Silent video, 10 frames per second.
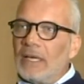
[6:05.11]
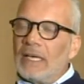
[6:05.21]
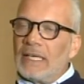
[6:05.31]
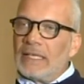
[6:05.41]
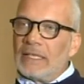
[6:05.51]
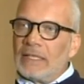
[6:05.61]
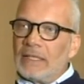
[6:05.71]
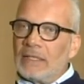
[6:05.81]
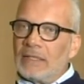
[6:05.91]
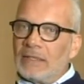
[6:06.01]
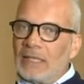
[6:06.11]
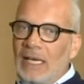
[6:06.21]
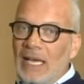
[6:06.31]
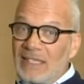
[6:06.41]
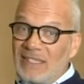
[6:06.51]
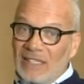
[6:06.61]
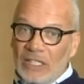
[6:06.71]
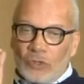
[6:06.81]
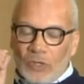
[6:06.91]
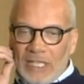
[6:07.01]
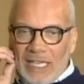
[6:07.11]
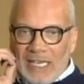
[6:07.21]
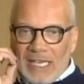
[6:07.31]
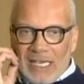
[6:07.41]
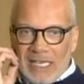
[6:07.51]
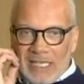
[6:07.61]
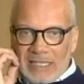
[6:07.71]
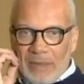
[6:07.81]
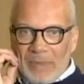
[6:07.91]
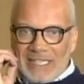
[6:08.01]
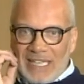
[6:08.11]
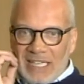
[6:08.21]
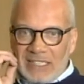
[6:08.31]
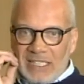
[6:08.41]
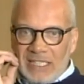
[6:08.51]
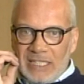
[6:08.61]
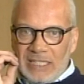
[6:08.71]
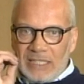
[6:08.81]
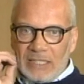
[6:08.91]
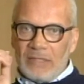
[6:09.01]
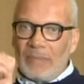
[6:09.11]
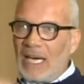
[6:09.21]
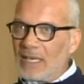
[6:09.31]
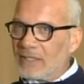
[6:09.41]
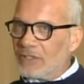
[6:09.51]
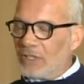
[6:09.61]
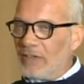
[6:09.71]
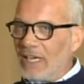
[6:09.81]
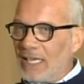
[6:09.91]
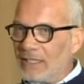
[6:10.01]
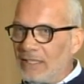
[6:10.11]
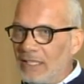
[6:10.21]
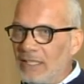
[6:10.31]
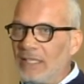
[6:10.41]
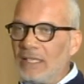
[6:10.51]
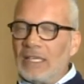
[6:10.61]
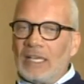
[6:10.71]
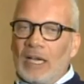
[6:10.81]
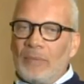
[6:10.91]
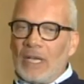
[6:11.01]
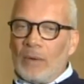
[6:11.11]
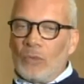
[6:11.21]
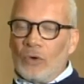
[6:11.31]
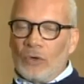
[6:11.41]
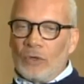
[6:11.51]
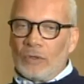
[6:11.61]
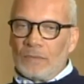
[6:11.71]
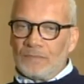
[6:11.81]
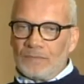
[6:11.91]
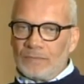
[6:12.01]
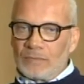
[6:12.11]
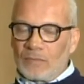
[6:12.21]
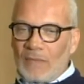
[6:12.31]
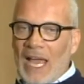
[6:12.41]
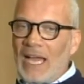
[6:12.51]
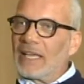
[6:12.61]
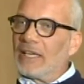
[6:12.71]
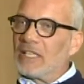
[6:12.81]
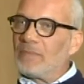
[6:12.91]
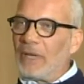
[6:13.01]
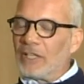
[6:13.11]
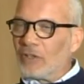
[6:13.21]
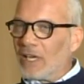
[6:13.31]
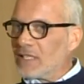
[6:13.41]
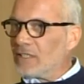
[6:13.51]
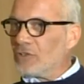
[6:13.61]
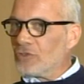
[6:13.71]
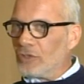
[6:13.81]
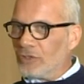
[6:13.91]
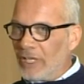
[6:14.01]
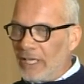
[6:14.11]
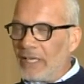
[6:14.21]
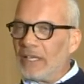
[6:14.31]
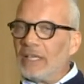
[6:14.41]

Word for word: Uh, anzi, addirittura dal, da metà di, di, marzo in avanti abbiamo mm, anche rispetto alla stagione